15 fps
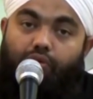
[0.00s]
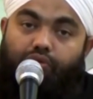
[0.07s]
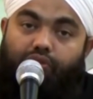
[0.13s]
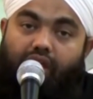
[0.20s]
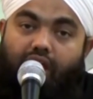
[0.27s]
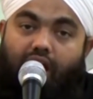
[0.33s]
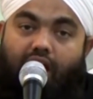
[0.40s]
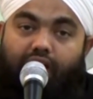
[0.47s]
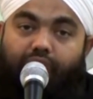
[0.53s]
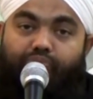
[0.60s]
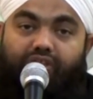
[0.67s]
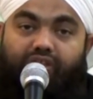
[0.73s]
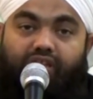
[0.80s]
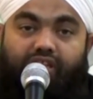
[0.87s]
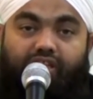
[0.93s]
उसके हाथ
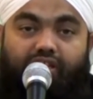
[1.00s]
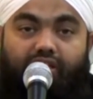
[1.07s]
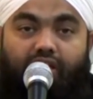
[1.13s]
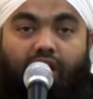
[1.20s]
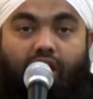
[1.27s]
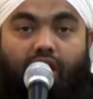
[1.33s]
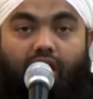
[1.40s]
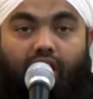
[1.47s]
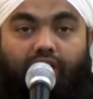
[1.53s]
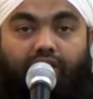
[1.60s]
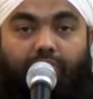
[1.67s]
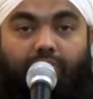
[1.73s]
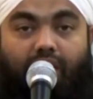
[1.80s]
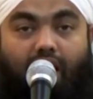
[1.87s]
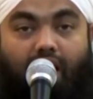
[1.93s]
में दे दी और
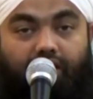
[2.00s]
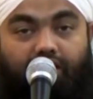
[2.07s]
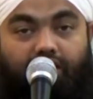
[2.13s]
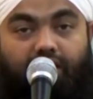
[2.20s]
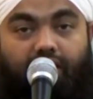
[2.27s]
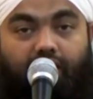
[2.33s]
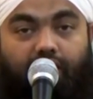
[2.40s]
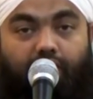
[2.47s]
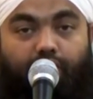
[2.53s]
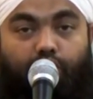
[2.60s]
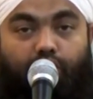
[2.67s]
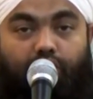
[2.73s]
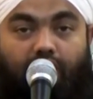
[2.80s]
जब आधी लेकर वो